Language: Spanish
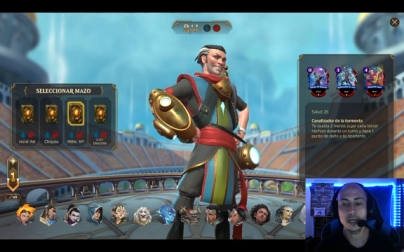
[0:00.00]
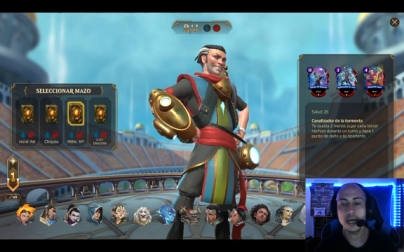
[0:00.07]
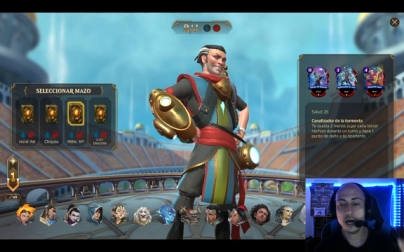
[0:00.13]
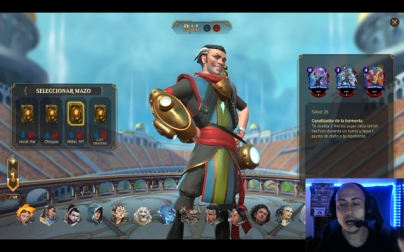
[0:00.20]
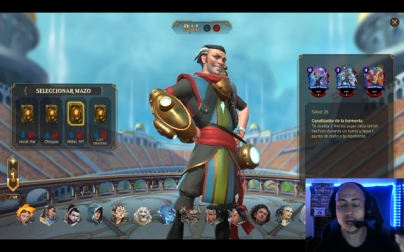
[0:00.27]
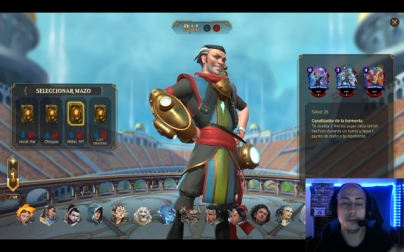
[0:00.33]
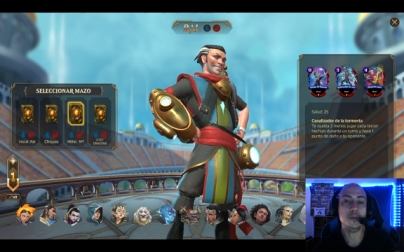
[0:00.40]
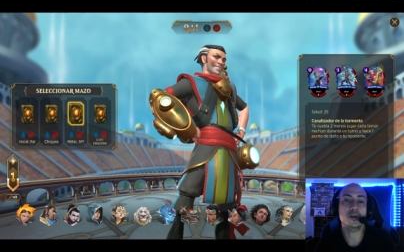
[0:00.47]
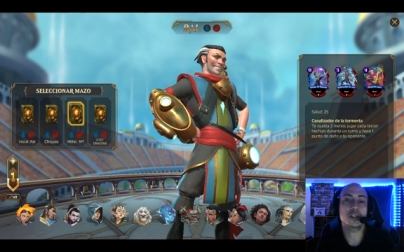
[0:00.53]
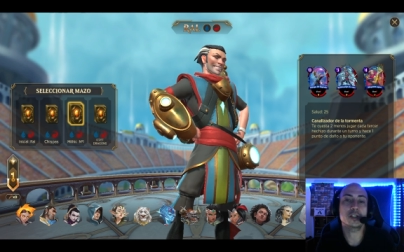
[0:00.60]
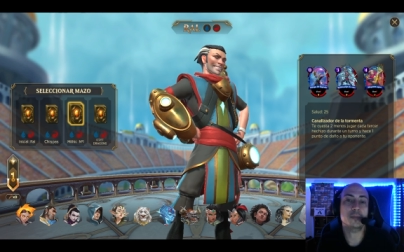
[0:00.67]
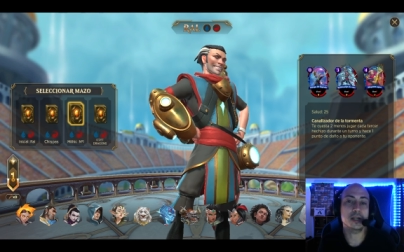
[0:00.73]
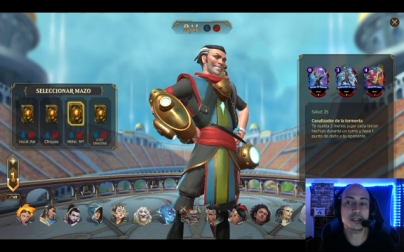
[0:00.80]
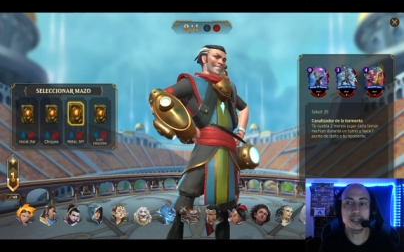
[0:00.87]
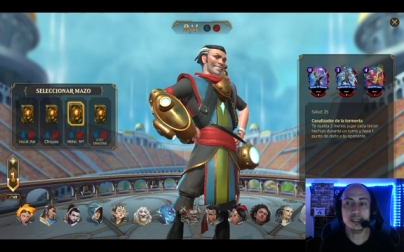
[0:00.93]
Ahora mismo en
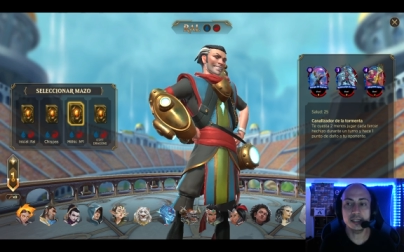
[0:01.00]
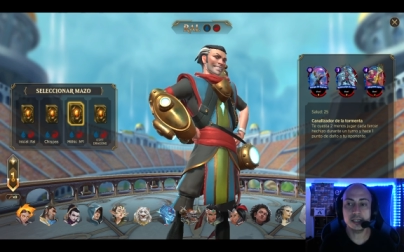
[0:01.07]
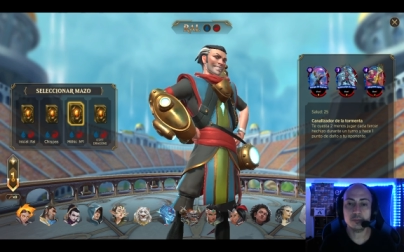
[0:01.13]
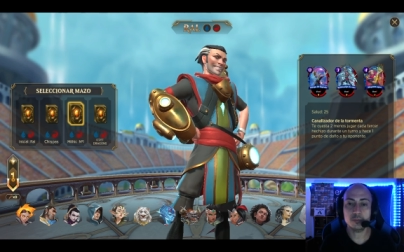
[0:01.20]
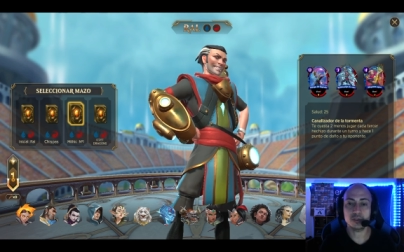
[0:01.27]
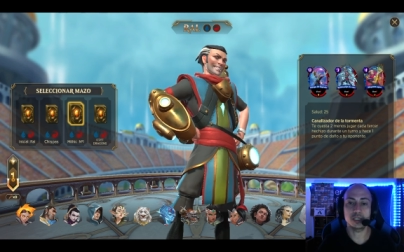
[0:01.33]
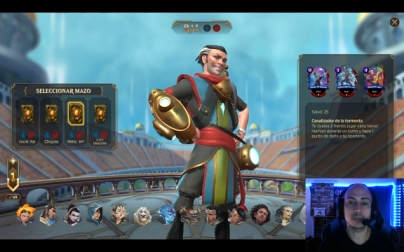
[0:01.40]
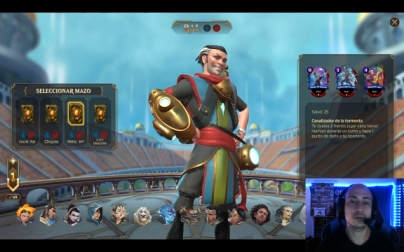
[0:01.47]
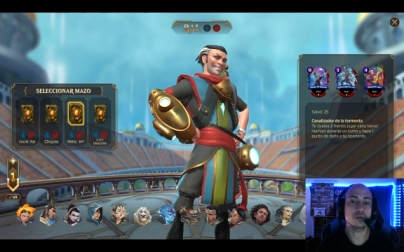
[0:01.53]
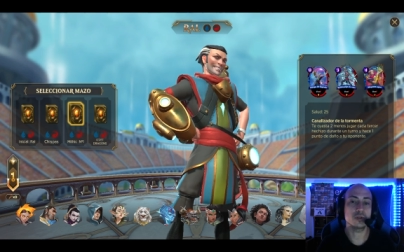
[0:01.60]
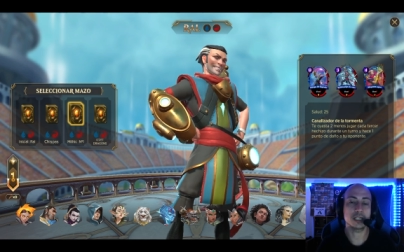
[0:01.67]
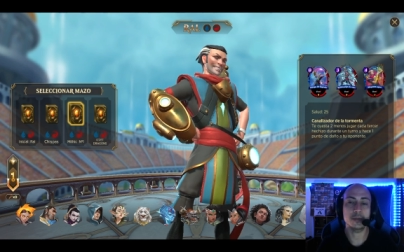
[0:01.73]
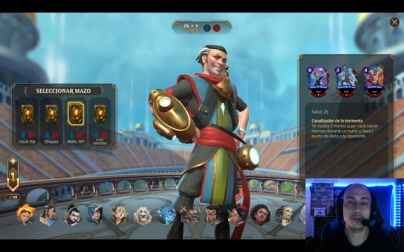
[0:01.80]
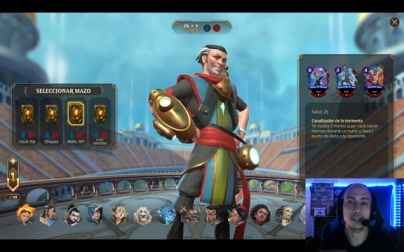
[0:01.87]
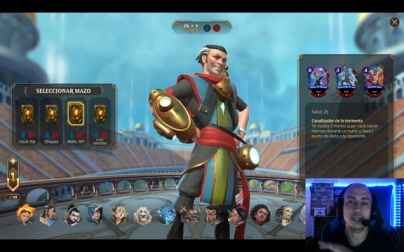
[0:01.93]
Spellslingers, pues tenemos
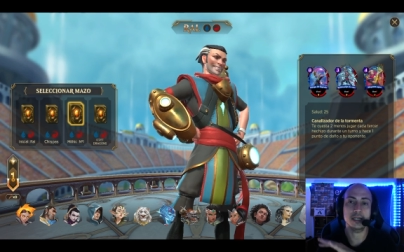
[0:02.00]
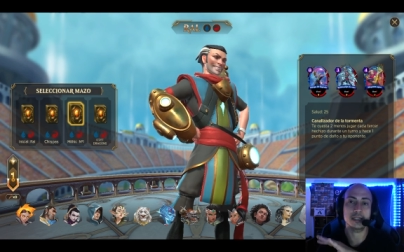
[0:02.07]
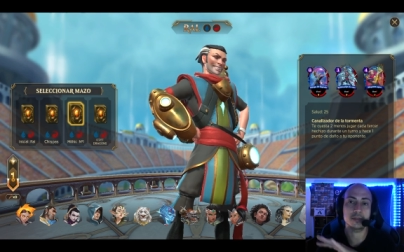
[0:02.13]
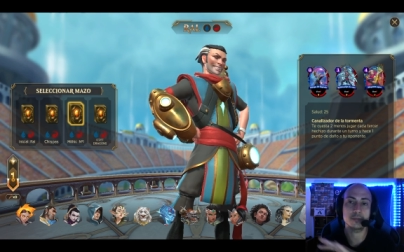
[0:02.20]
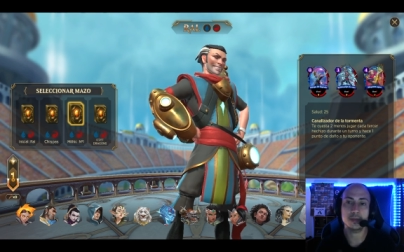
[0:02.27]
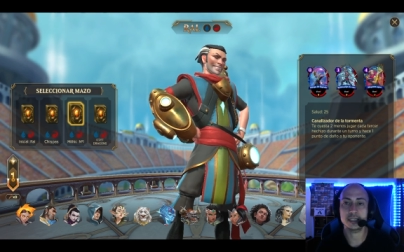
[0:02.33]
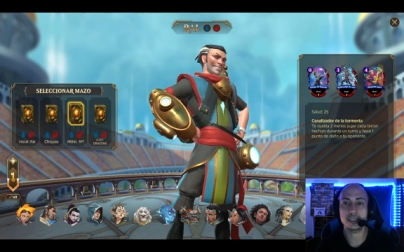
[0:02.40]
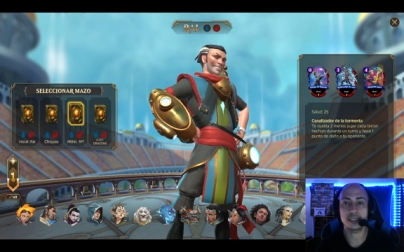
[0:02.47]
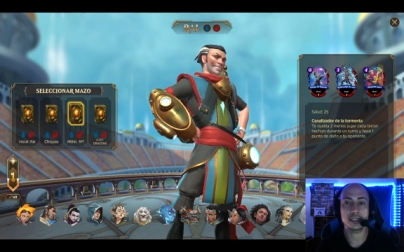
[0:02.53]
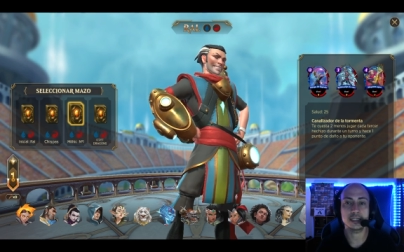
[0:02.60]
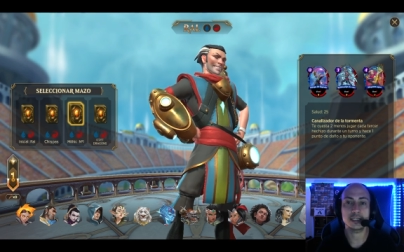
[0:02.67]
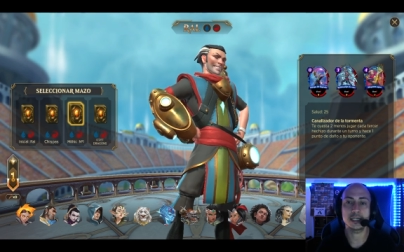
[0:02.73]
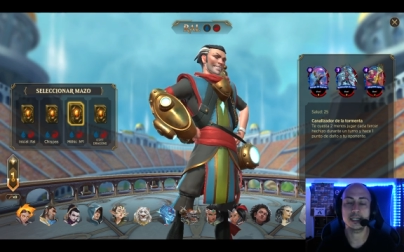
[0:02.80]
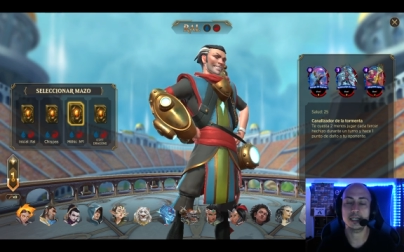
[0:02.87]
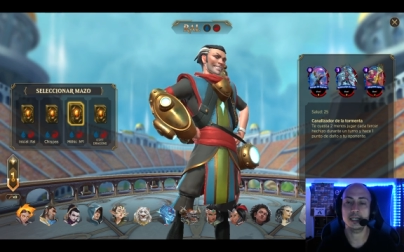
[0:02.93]
únicamente las básicas
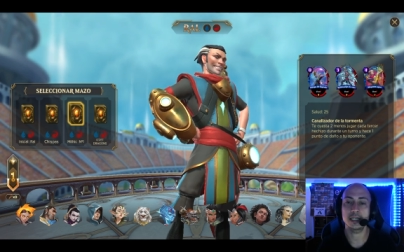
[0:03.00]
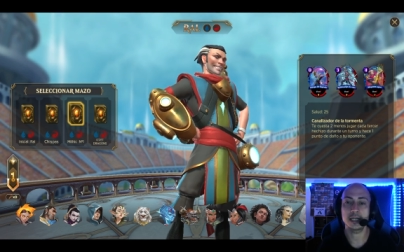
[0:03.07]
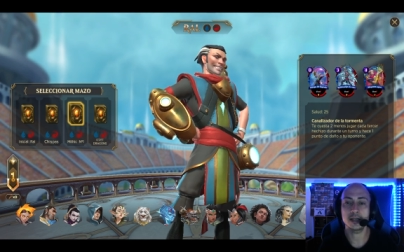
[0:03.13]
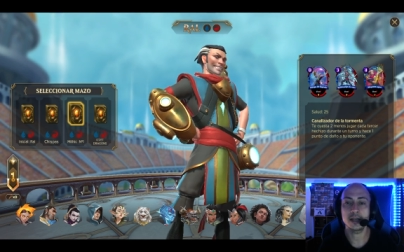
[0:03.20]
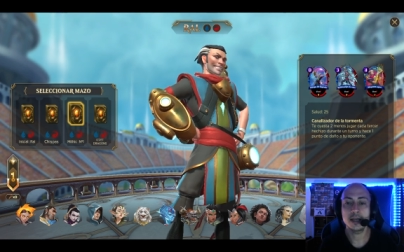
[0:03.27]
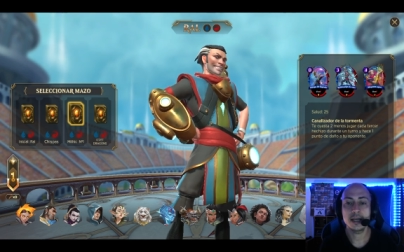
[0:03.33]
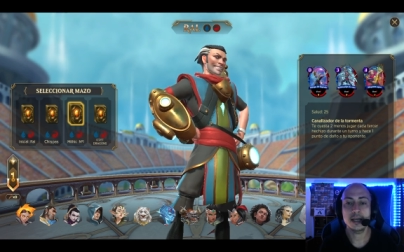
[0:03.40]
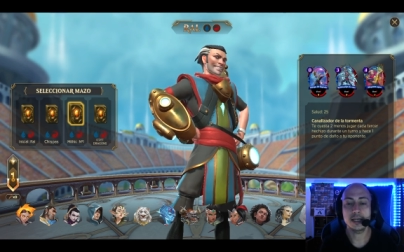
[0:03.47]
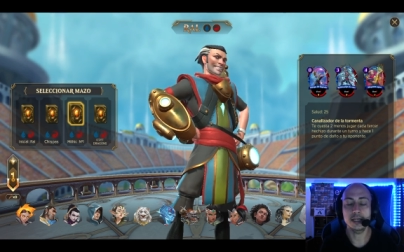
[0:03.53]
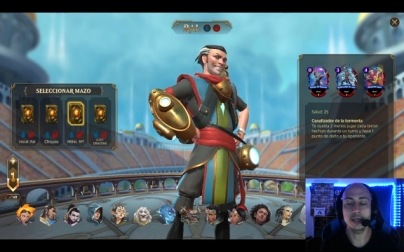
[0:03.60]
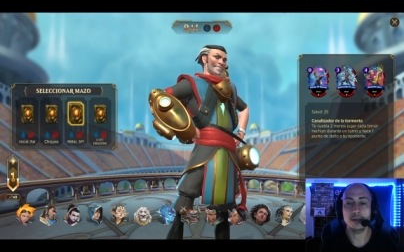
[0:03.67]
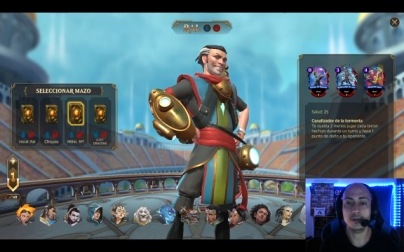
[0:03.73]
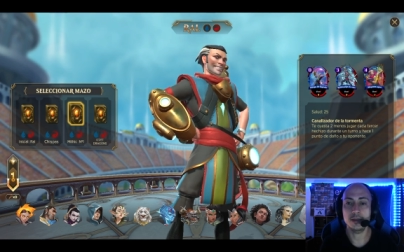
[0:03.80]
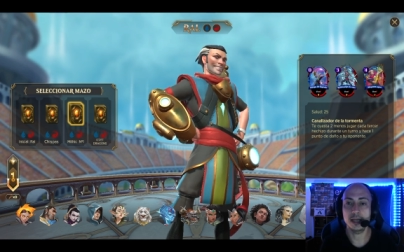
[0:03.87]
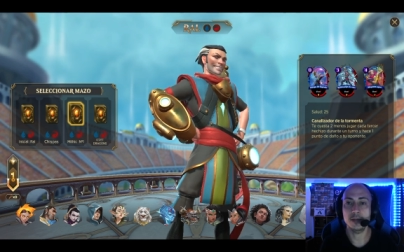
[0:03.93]
que salían
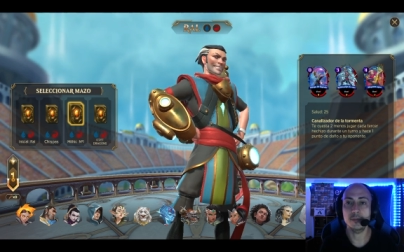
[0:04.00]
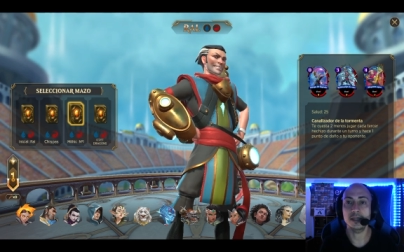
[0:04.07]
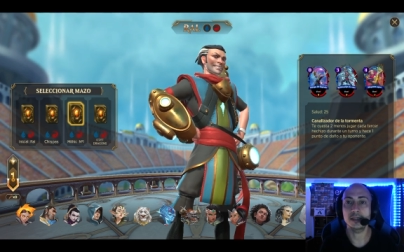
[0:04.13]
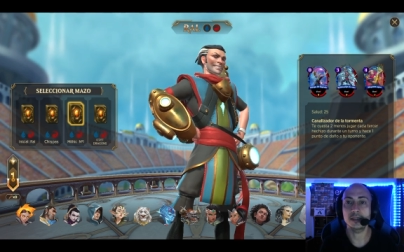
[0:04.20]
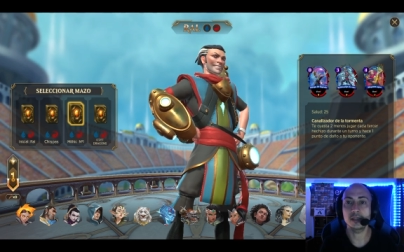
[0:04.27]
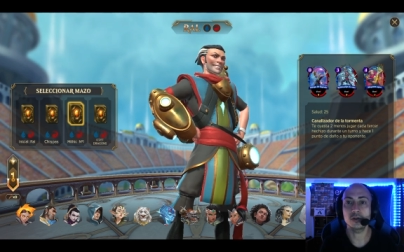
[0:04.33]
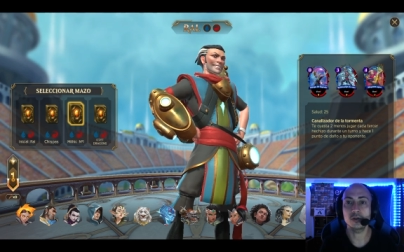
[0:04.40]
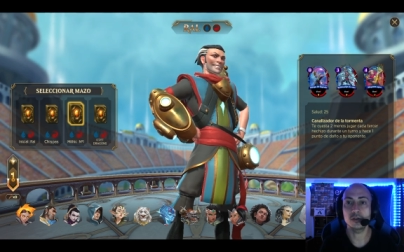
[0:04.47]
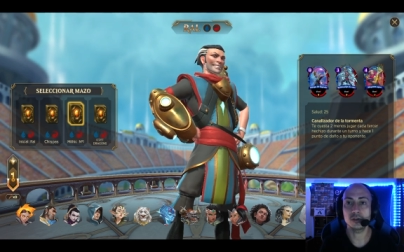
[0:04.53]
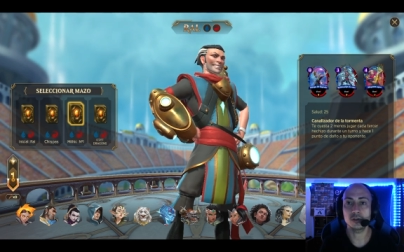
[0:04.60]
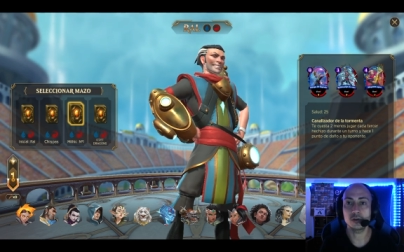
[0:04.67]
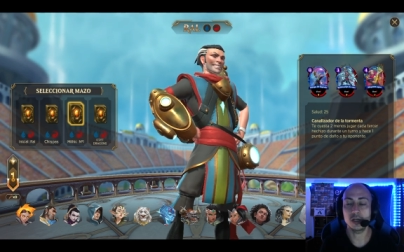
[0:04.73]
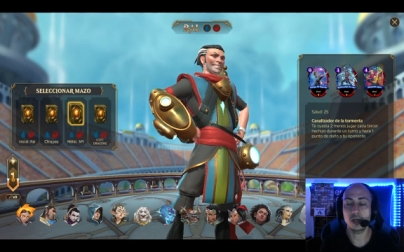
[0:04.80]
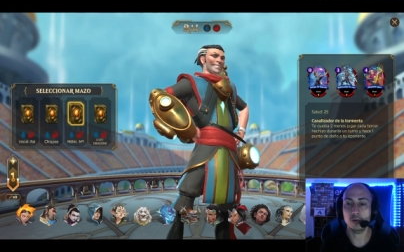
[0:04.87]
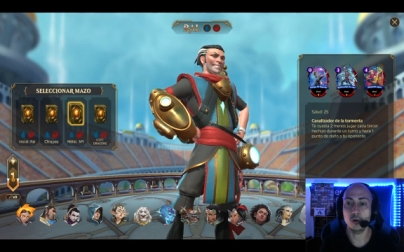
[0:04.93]
inicialmente con,
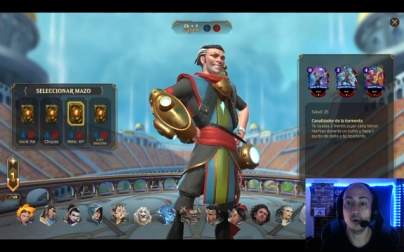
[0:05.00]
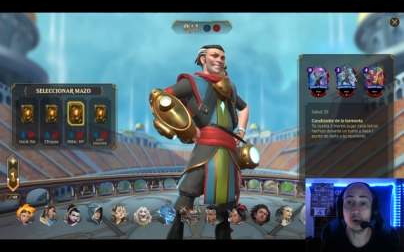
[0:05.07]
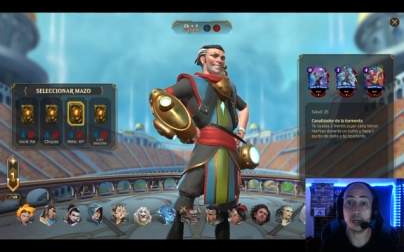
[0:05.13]
con, el juego,